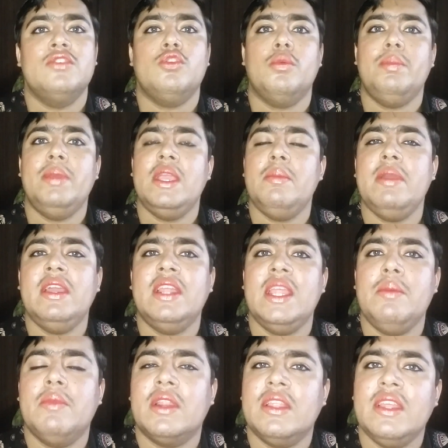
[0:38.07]
ஸோ பிபி
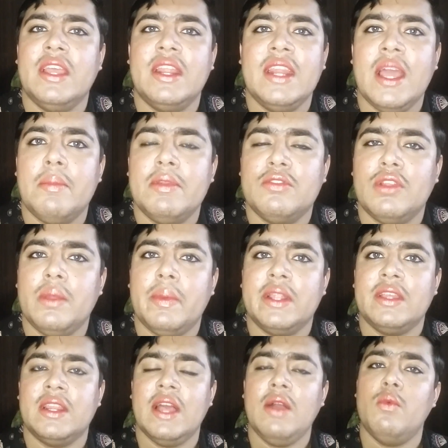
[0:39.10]
க்ரீம்ங்கிறது என்ன அப்படி சொல்லி
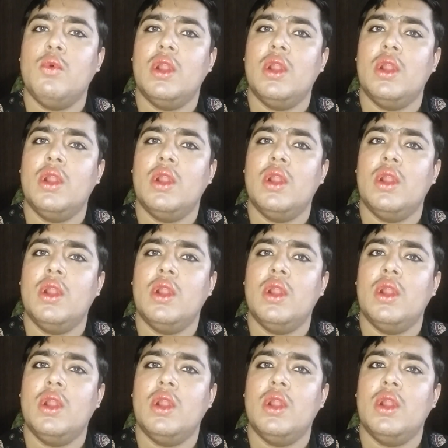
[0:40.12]
பார்த்தீங்கன்னா